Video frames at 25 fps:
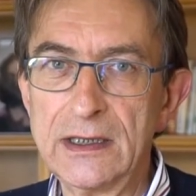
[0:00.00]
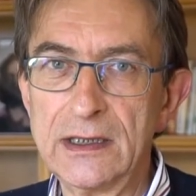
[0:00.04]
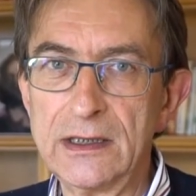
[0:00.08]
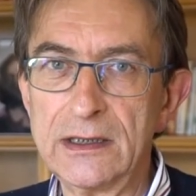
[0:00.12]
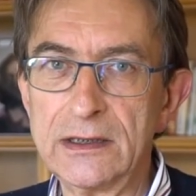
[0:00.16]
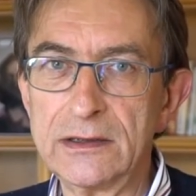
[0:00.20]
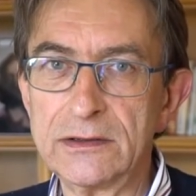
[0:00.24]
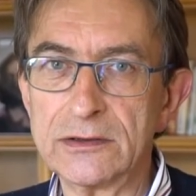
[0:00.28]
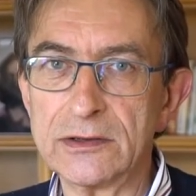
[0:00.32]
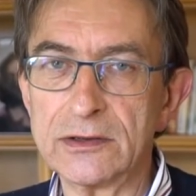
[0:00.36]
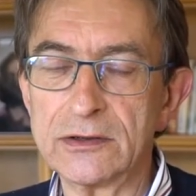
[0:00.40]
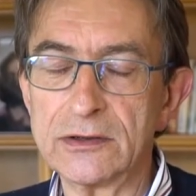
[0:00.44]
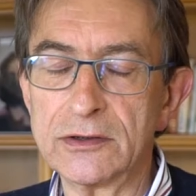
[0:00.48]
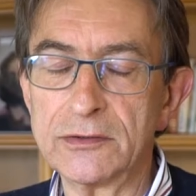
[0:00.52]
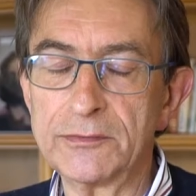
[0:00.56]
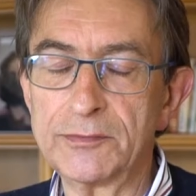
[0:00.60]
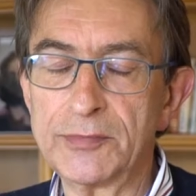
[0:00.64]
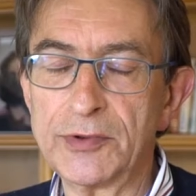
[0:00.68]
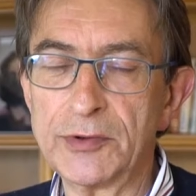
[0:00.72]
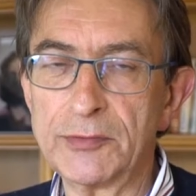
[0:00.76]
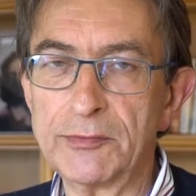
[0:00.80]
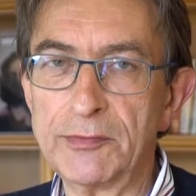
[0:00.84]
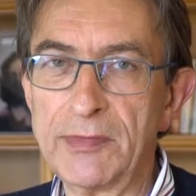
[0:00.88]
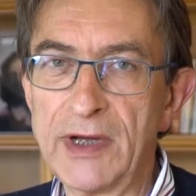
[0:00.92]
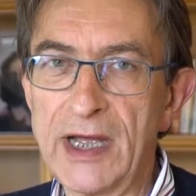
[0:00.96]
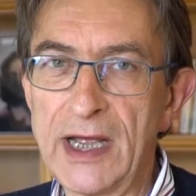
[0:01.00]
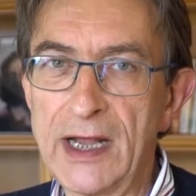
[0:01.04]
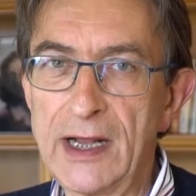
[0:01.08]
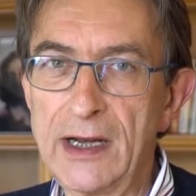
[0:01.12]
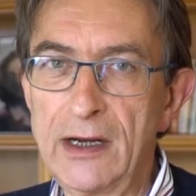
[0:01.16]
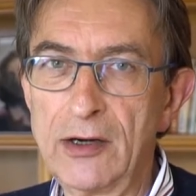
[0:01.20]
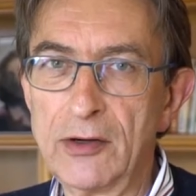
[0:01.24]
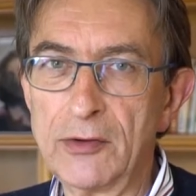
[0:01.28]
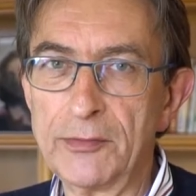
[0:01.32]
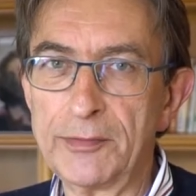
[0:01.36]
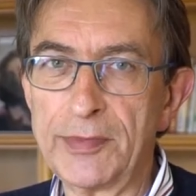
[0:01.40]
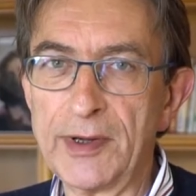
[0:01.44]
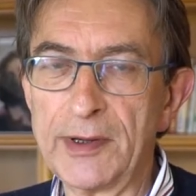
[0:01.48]
il giorno più
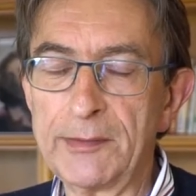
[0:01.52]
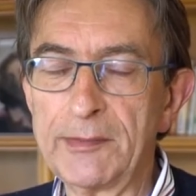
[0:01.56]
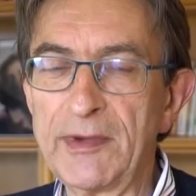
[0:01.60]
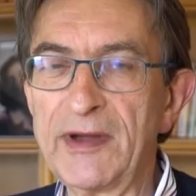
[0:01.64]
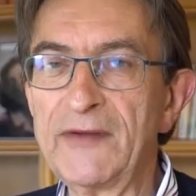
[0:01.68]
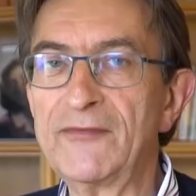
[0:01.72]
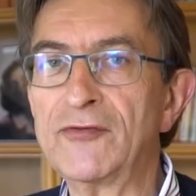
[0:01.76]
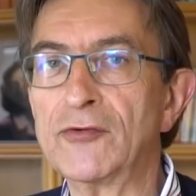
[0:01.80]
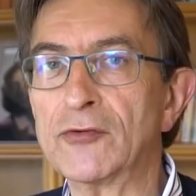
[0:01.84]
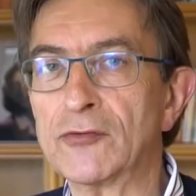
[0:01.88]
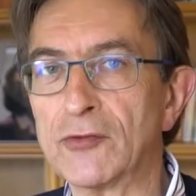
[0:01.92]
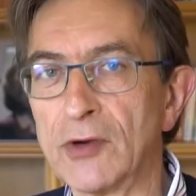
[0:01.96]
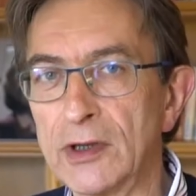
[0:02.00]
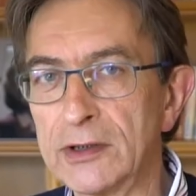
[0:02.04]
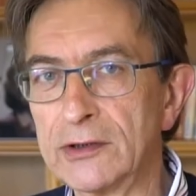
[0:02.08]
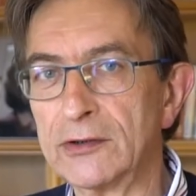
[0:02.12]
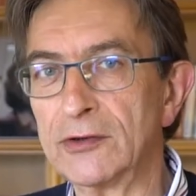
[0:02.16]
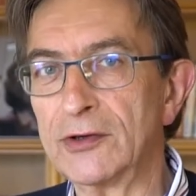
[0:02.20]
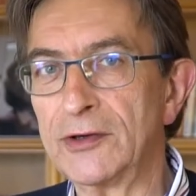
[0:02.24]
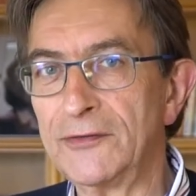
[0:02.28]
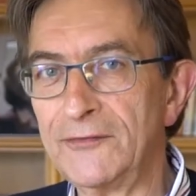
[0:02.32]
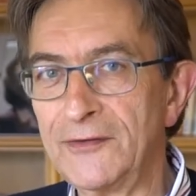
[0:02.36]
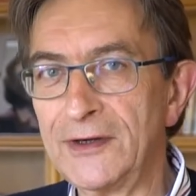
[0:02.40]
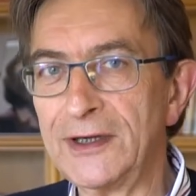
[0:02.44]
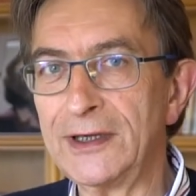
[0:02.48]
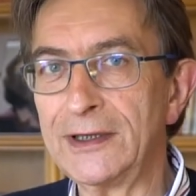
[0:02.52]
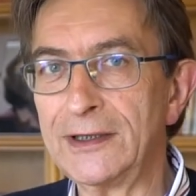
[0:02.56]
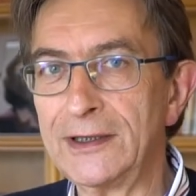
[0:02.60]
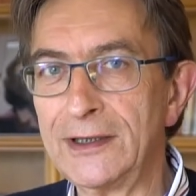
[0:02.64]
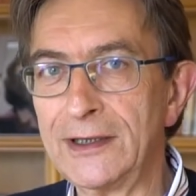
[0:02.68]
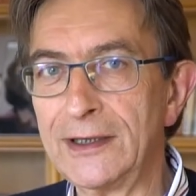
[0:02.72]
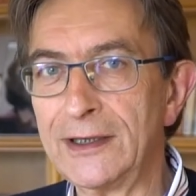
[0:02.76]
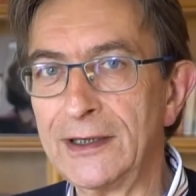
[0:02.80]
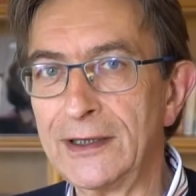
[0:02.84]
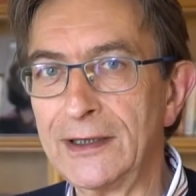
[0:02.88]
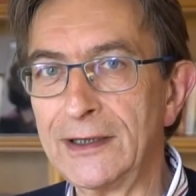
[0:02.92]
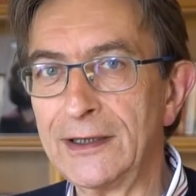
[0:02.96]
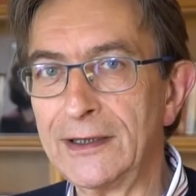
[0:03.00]
bello per me fu quando
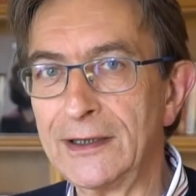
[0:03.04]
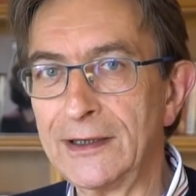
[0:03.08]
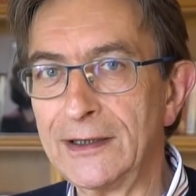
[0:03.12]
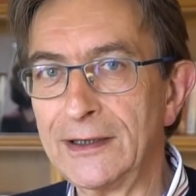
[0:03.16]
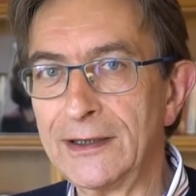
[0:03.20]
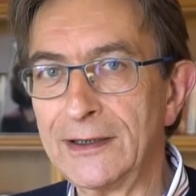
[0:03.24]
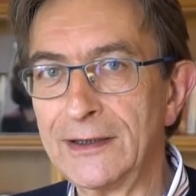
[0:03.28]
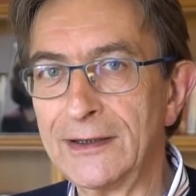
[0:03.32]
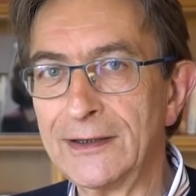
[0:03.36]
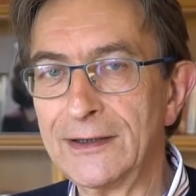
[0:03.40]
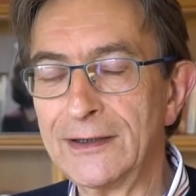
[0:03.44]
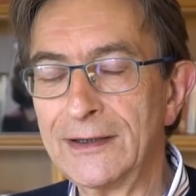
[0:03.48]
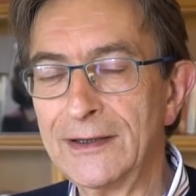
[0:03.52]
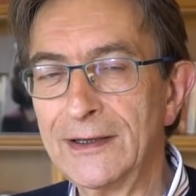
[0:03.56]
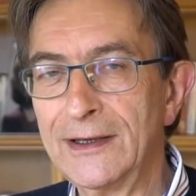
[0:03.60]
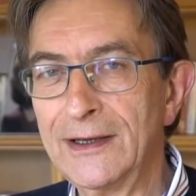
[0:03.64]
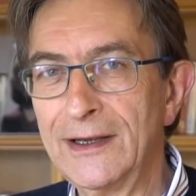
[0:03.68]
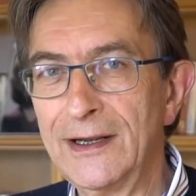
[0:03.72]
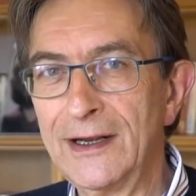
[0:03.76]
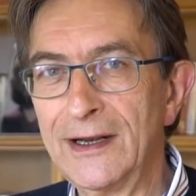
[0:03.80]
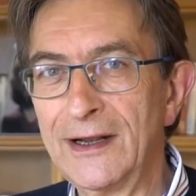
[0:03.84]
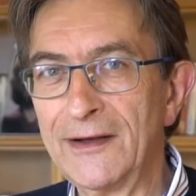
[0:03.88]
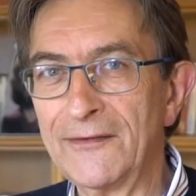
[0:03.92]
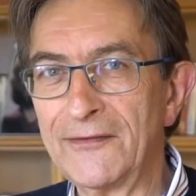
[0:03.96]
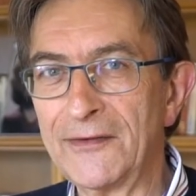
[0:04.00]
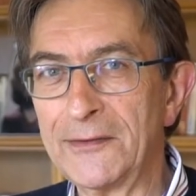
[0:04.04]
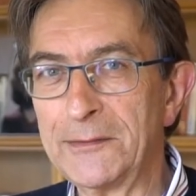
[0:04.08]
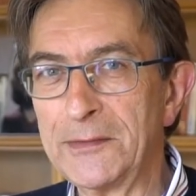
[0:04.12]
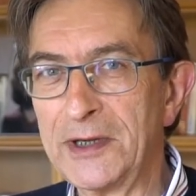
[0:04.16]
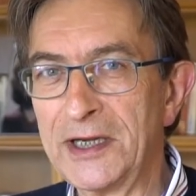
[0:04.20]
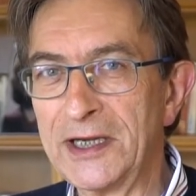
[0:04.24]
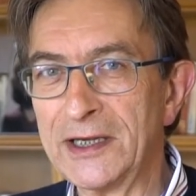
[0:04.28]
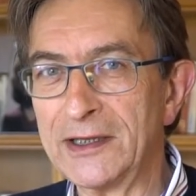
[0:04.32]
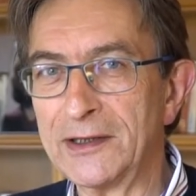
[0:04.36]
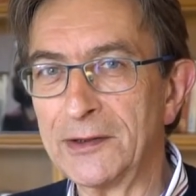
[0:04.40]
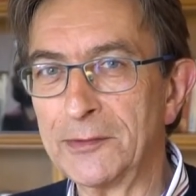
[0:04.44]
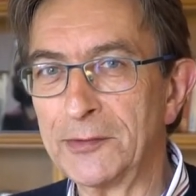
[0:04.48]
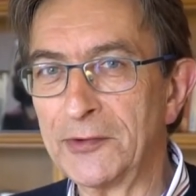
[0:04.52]
rividi la
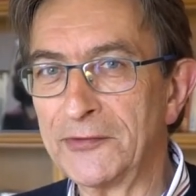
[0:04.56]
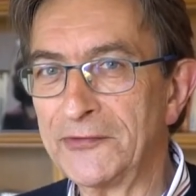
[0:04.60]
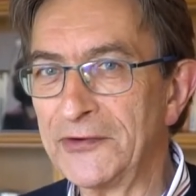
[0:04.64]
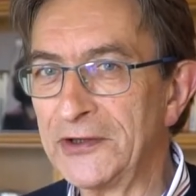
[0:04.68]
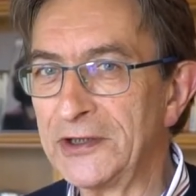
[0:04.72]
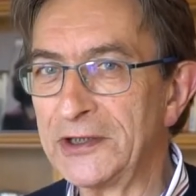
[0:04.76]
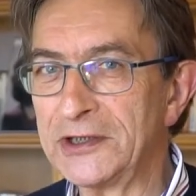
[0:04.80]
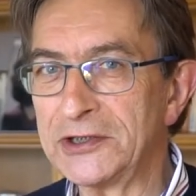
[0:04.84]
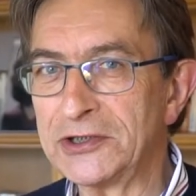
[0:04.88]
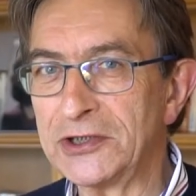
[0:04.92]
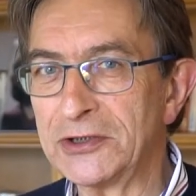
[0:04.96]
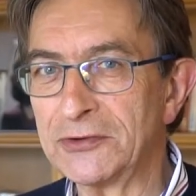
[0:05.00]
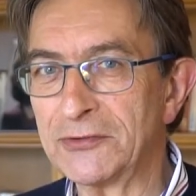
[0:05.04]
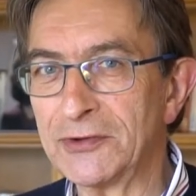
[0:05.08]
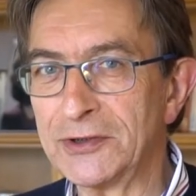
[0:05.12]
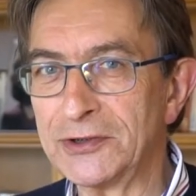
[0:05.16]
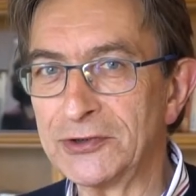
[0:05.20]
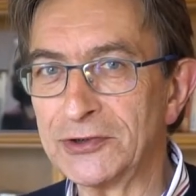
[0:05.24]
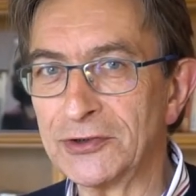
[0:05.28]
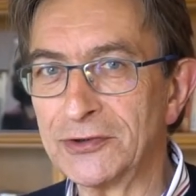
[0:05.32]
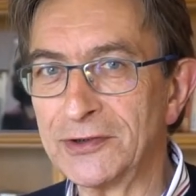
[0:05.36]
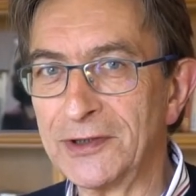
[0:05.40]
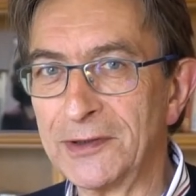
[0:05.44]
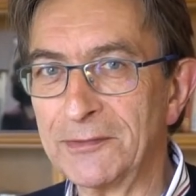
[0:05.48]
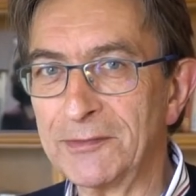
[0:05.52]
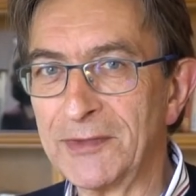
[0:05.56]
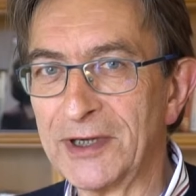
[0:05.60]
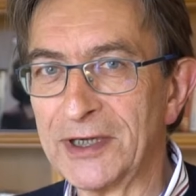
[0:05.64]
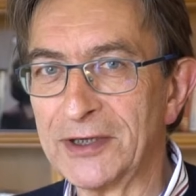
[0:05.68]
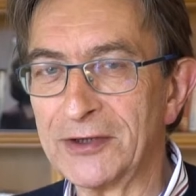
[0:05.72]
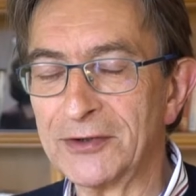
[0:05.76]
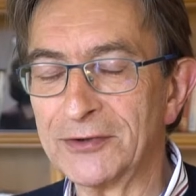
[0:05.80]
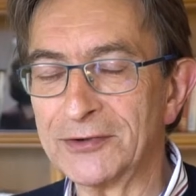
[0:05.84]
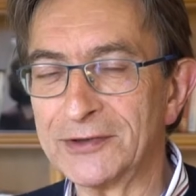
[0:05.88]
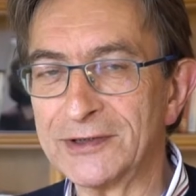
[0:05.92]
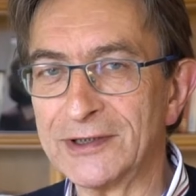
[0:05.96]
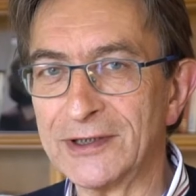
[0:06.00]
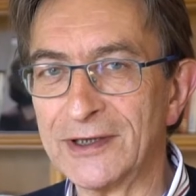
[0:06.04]
famiglia dopo 25 giorni e mi
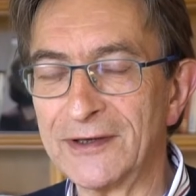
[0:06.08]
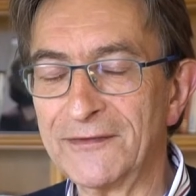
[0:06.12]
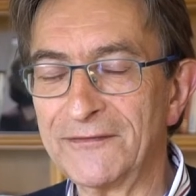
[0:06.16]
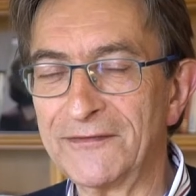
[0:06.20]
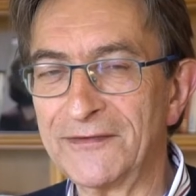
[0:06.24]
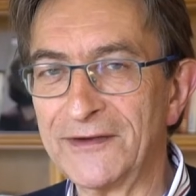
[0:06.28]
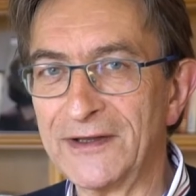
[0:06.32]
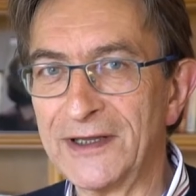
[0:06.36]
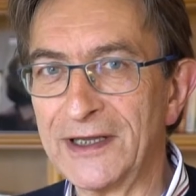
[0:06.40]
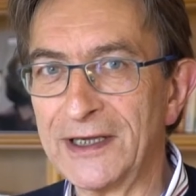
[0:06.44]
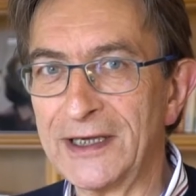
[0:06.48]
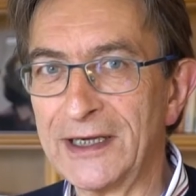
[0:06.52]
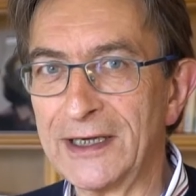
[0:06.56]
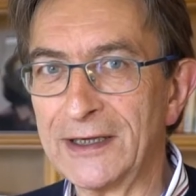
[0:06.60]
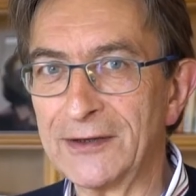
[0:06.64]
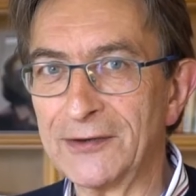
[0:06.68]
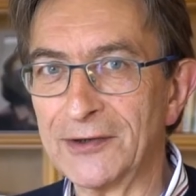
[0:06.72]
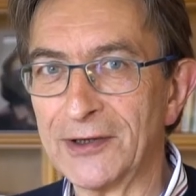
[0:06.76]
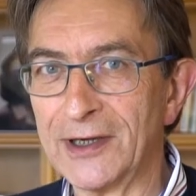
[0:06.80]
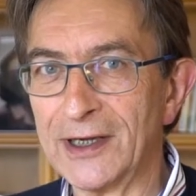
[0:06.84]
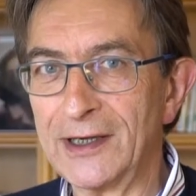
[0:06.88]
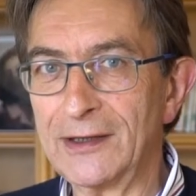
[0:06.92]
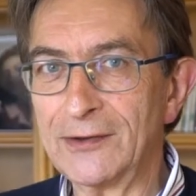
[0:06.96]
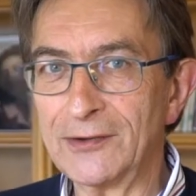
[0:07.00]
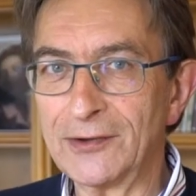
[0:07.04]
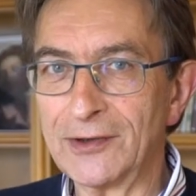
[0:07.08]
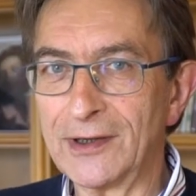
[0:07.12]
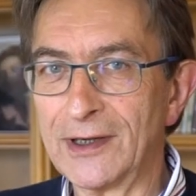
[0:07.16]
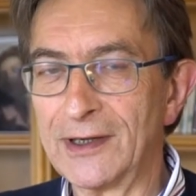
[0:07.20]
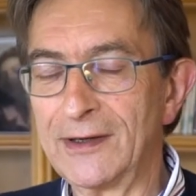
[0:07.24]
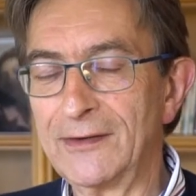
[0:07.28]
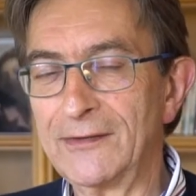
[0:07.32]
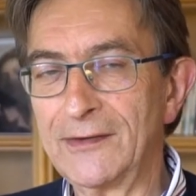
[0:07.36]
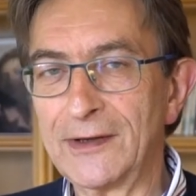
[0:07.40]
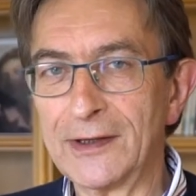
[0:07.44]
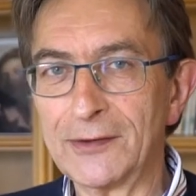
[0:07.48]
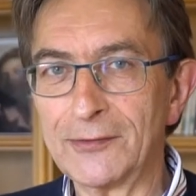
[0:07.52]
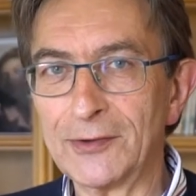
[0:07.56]
accorsi che Federico, che allora
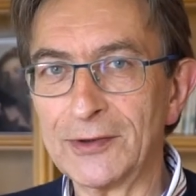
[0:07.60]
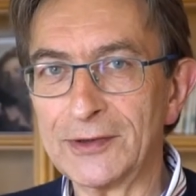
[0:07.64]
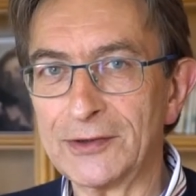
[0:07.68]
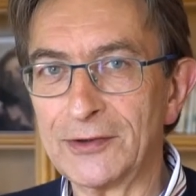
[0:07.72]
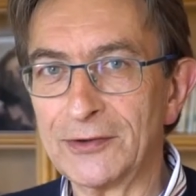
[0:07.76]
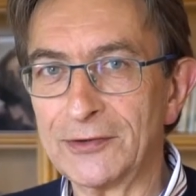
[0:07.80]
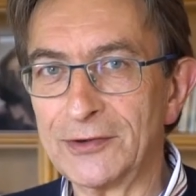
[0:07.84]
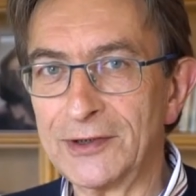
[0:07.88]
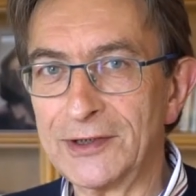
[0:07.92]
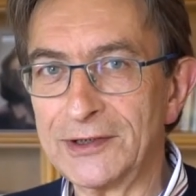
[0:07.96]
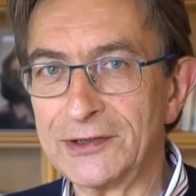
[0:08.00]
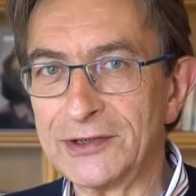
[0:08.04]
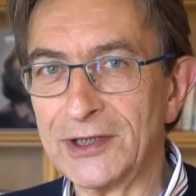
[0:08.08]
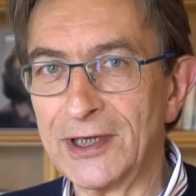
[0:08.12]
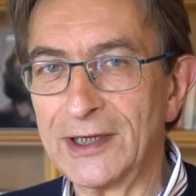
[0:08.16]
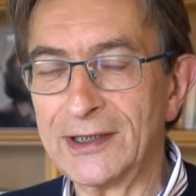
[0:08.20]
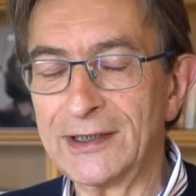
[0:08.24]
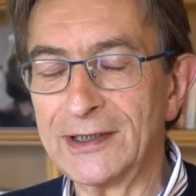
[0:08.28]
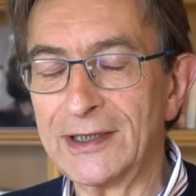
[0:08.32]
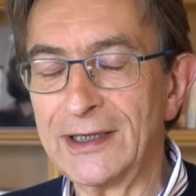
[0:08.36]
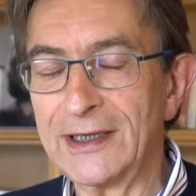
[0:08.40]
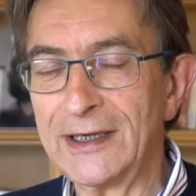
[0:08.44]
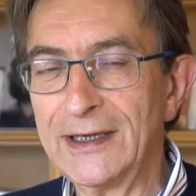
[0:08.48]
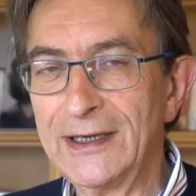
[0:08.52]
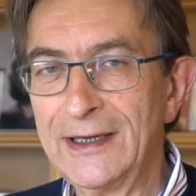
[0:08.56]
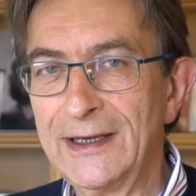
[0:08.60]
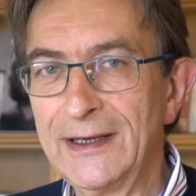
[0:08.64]
aveva 14 anni,